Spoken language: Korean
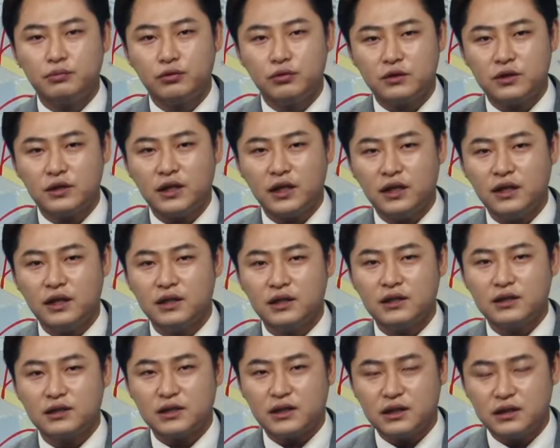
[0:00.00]
불 때
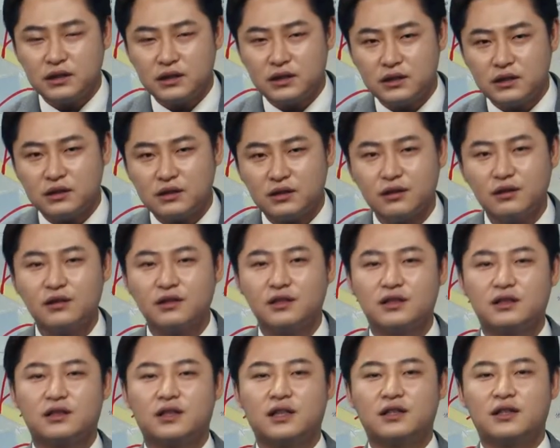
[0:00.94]
서리슬쩍
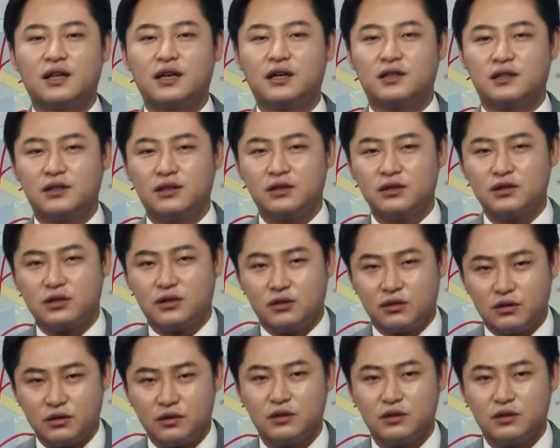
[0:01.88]
이렇게 딱 끼어서